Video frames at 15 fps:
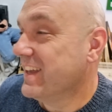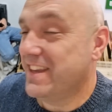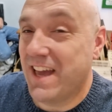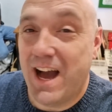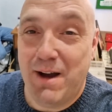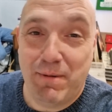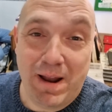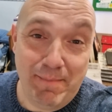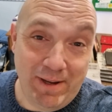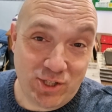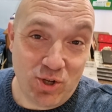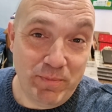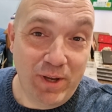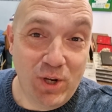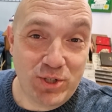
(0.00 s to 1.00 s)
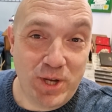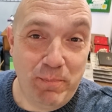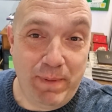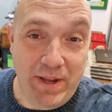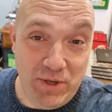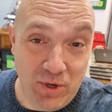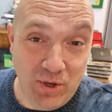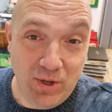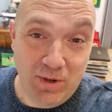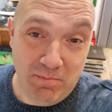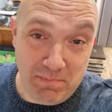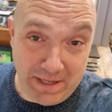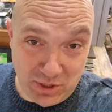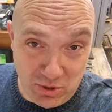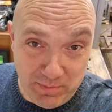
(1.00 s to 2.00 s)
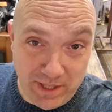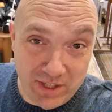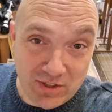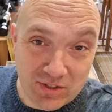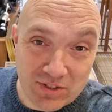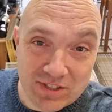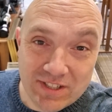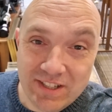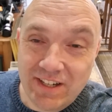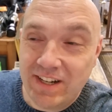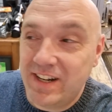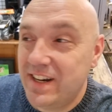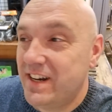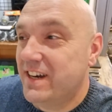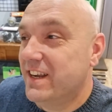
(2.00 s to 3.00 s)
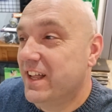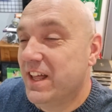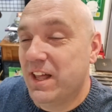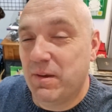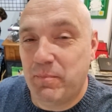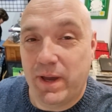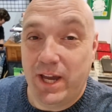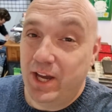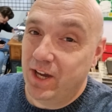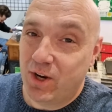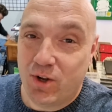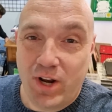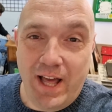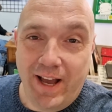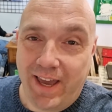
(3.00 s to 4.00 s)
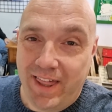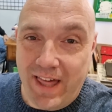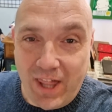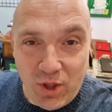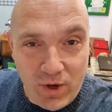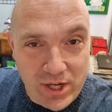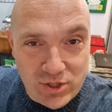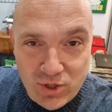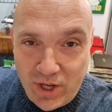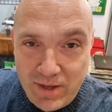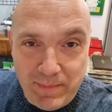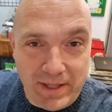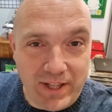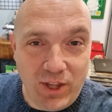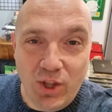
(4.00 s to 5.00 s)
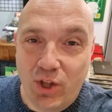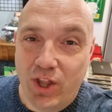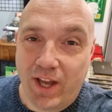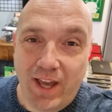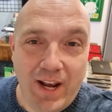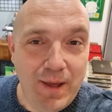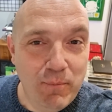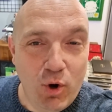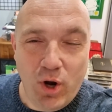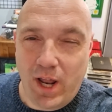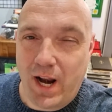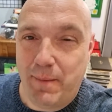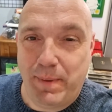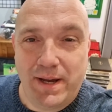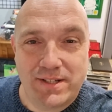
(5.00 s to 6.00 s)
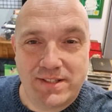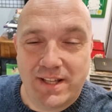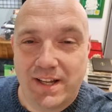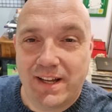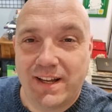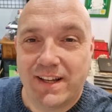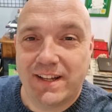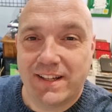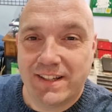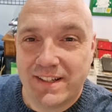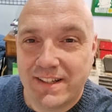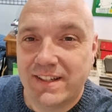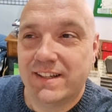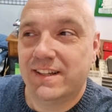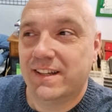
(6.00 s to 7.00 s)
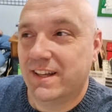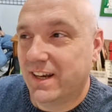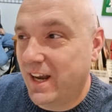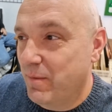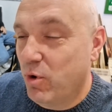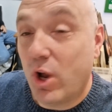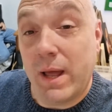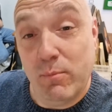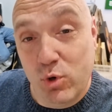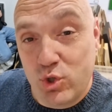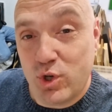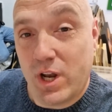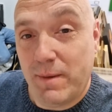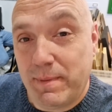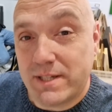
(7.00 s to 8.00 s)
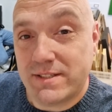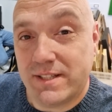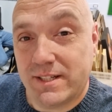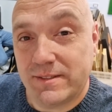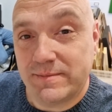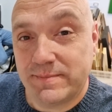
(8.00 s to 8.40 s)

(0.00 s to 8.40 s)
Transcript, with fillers: Ya habla más o menos español, más o menos. Pero le ha quedado esto ahí metido de que le mola la pasta. Le mola mucho la pasta.